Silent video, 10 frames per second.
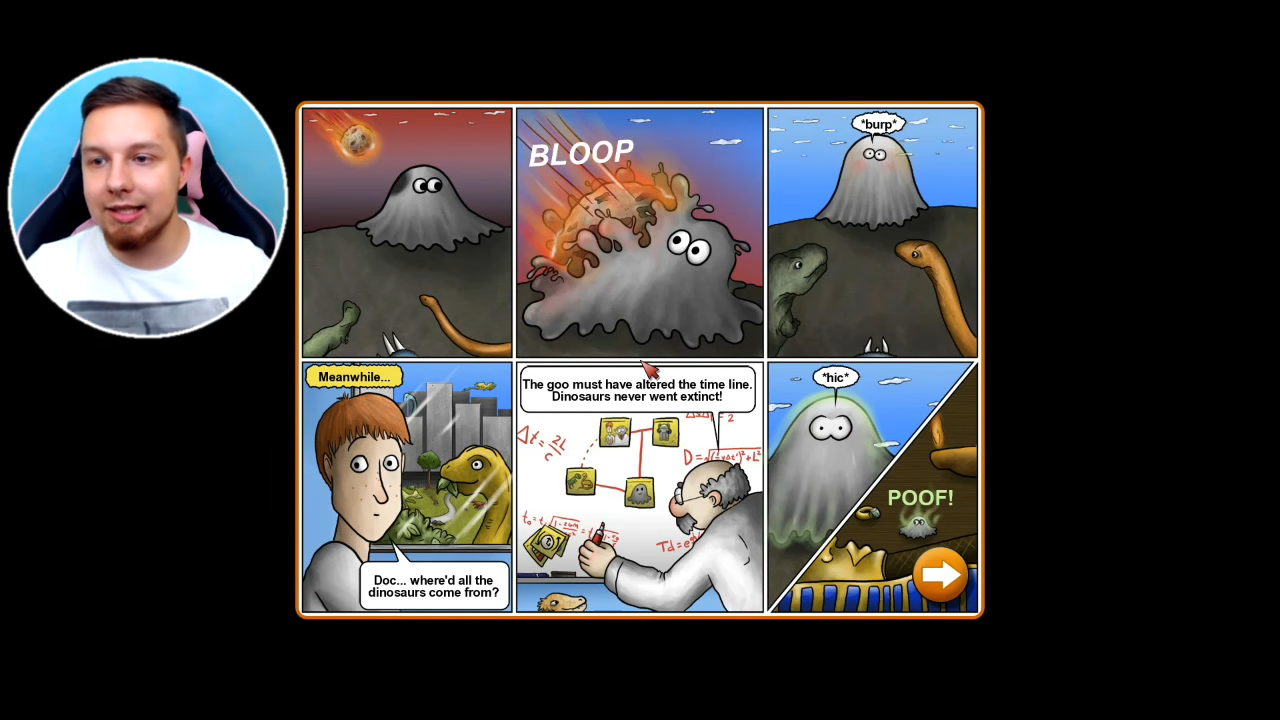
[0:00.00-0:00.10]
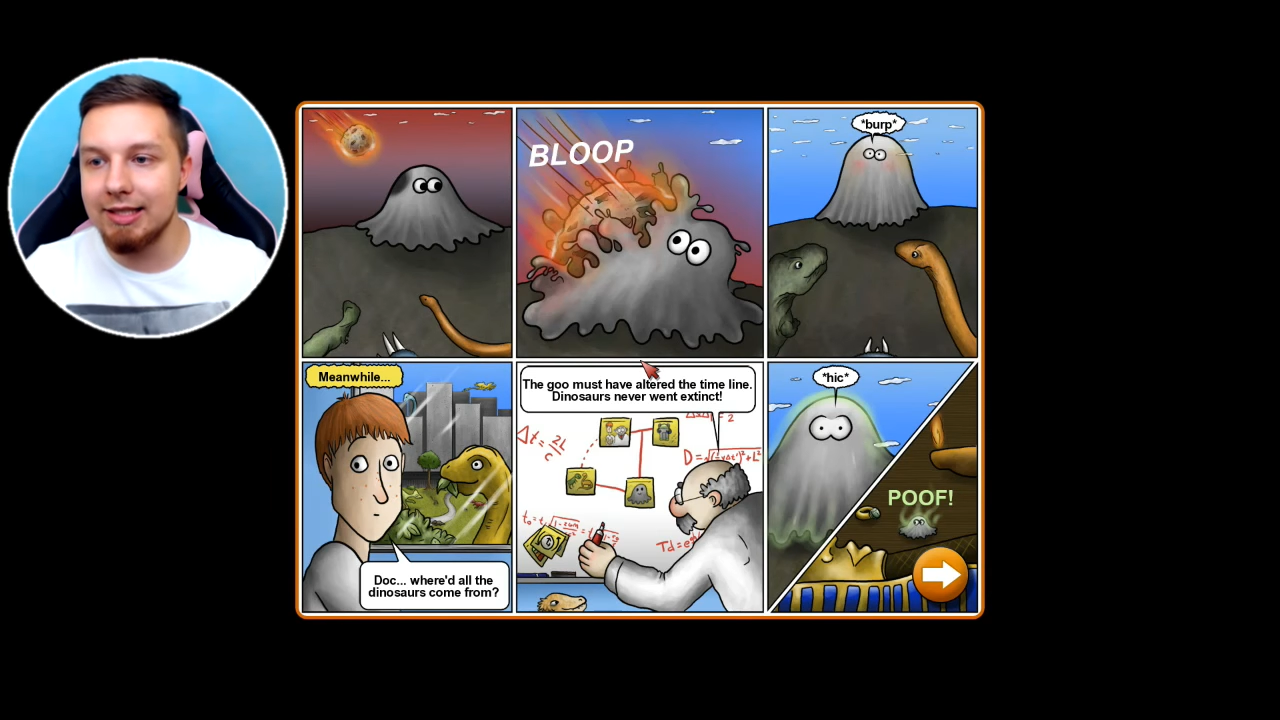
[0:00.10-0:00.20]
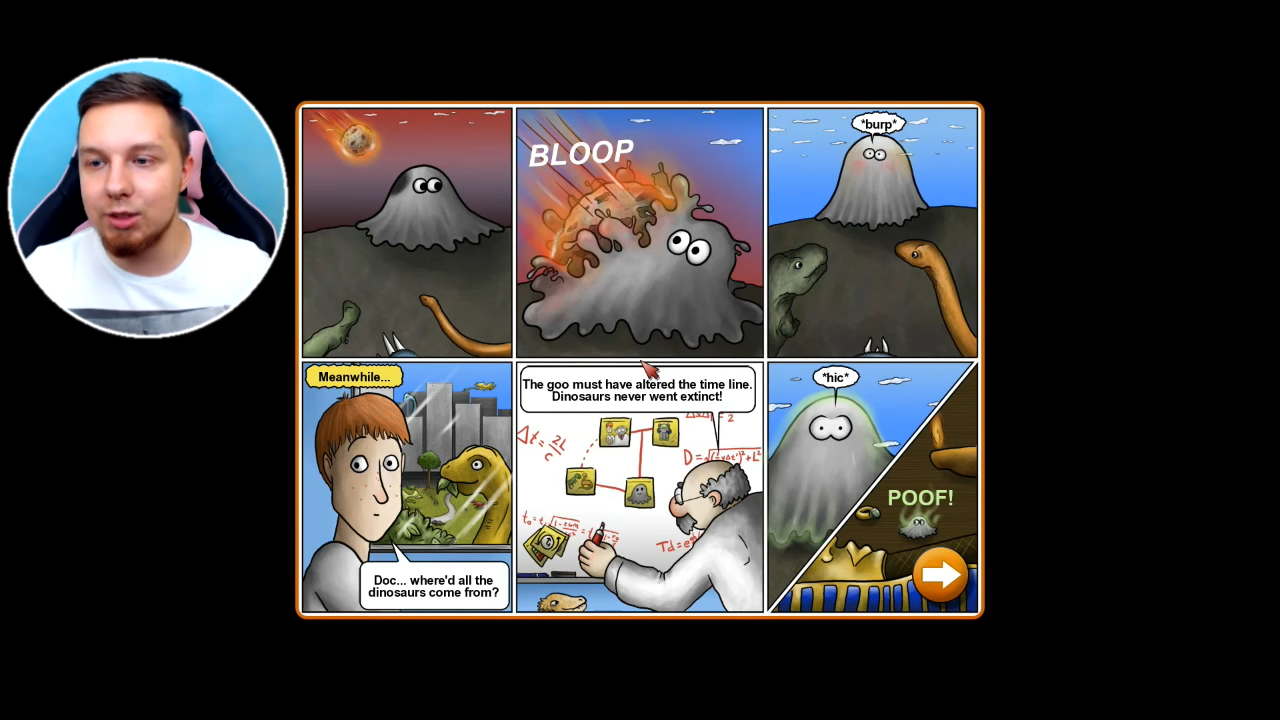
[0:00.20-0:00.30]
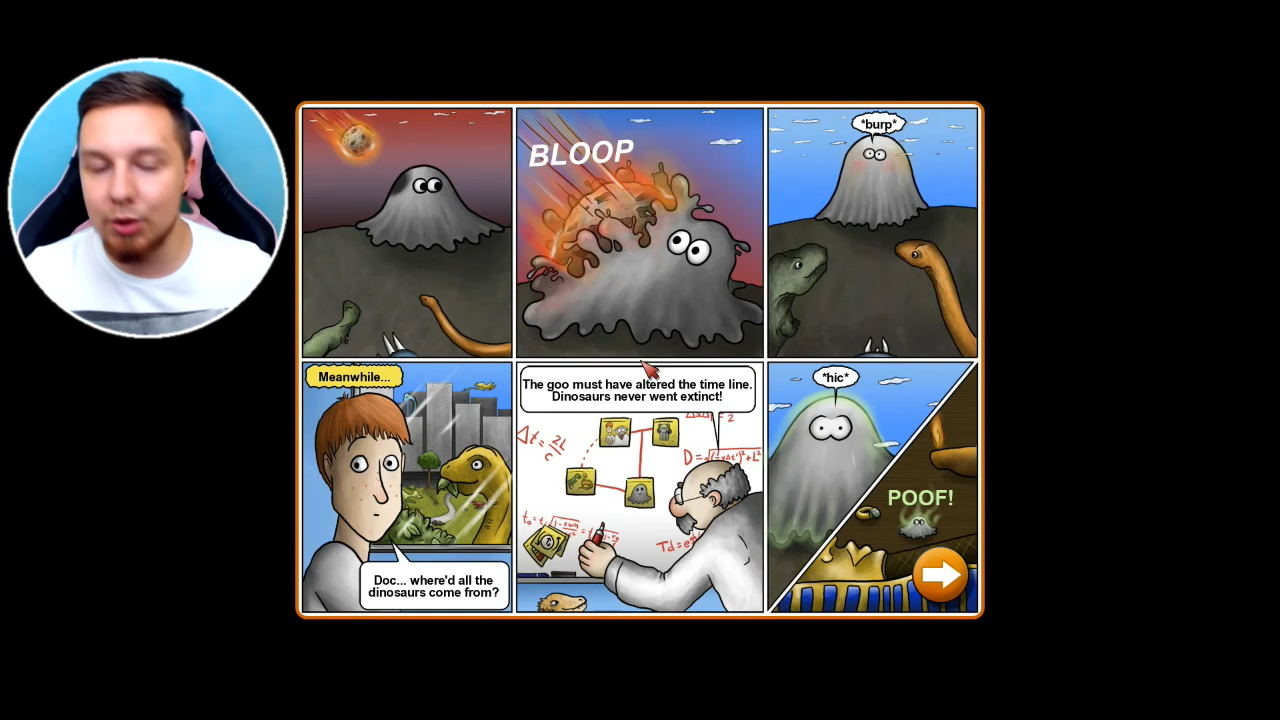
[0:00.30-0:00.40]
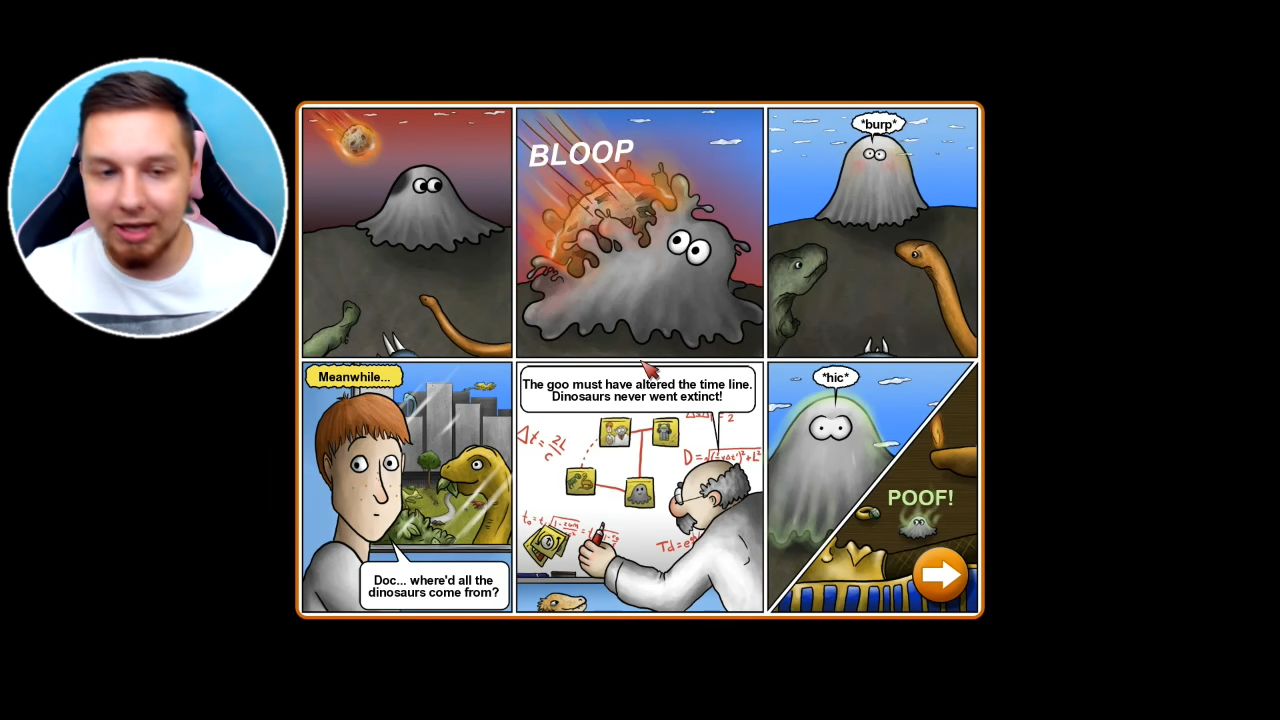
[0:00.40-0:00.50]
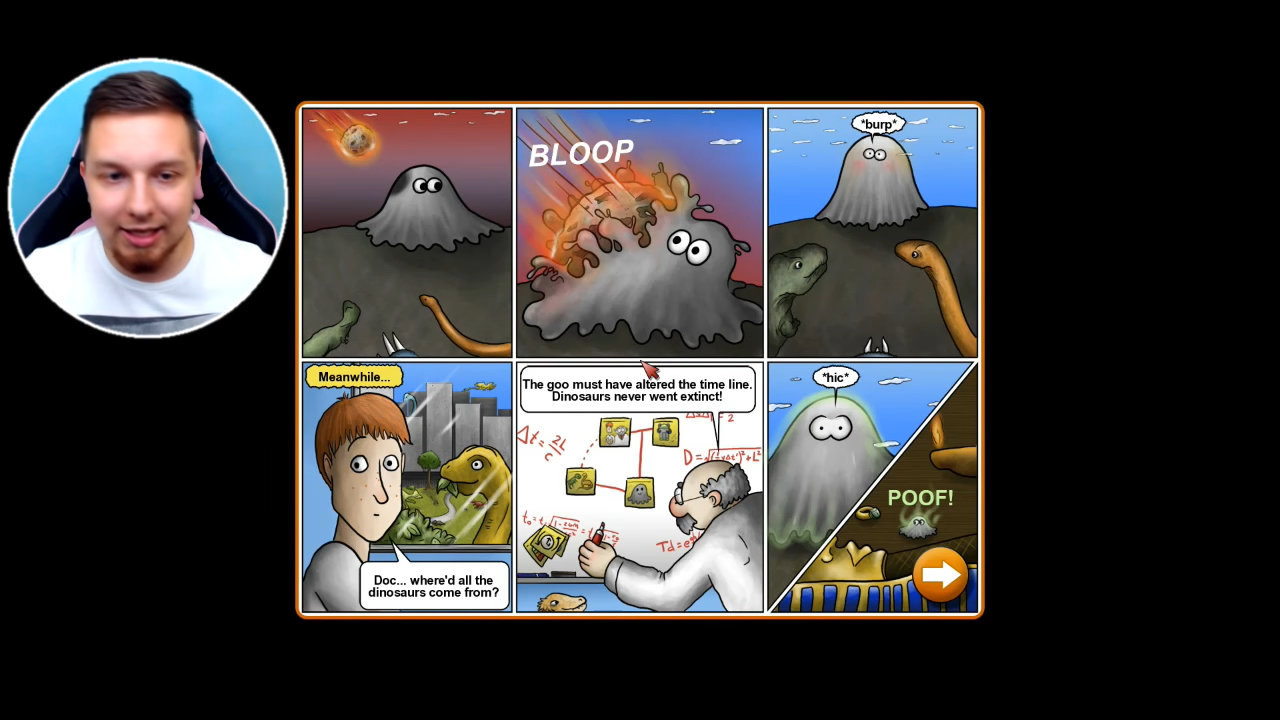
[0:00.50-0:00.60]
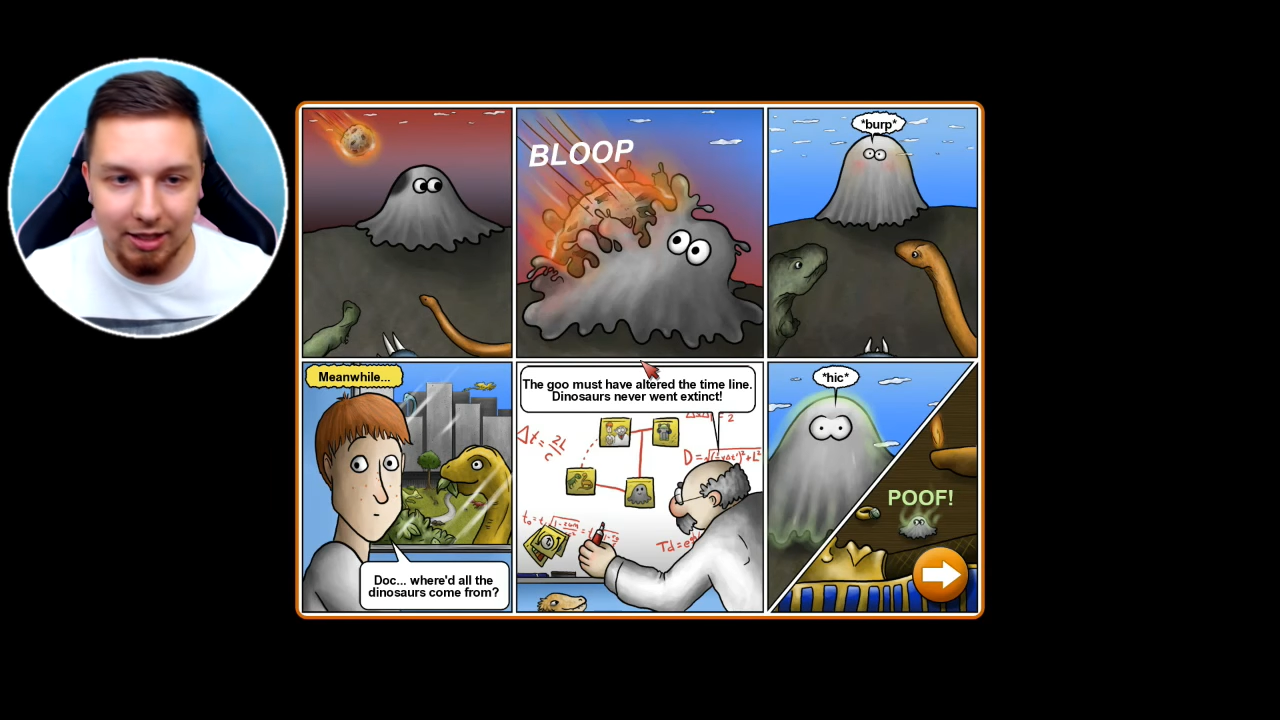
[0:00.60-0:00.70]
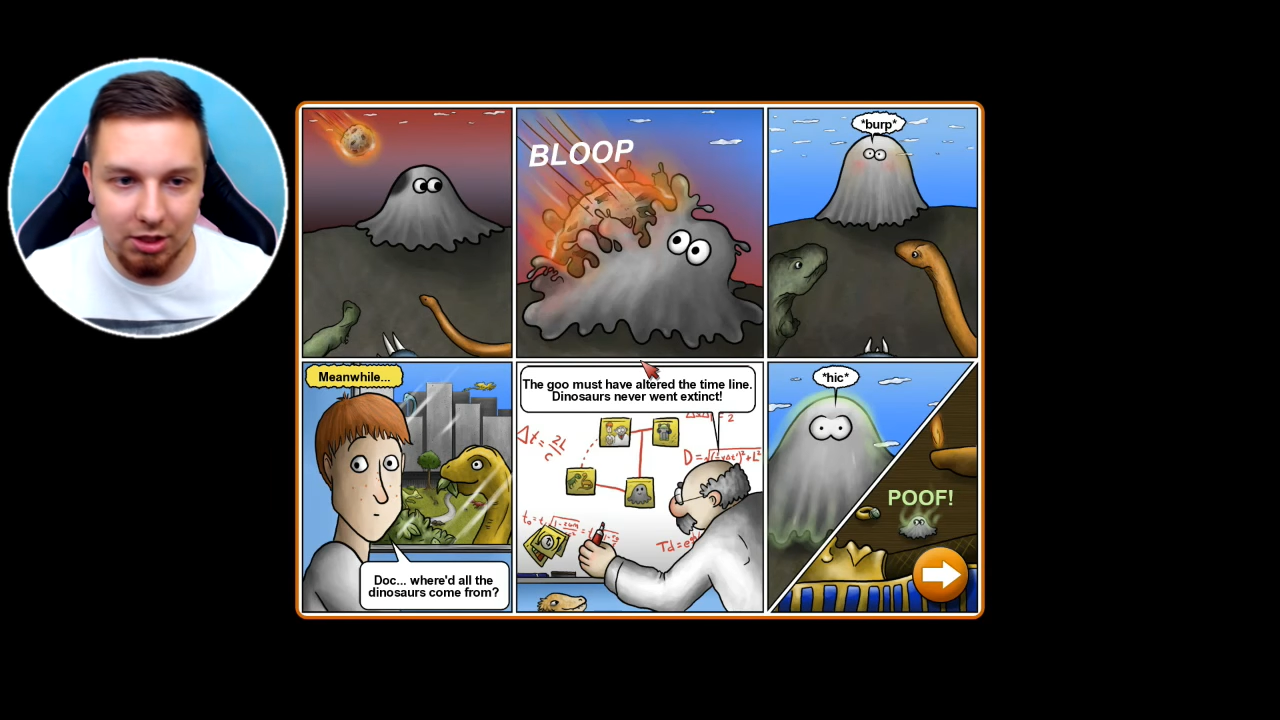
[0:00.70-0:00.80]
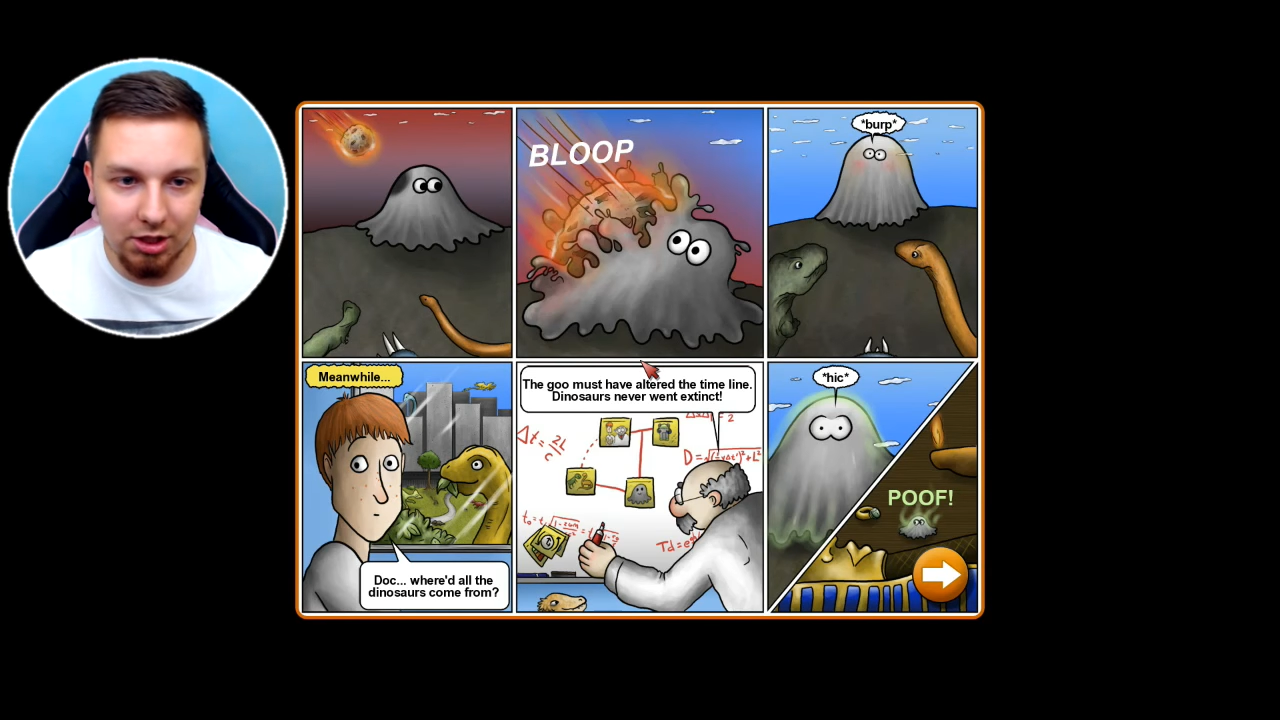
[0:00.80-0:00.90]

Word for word: historyjka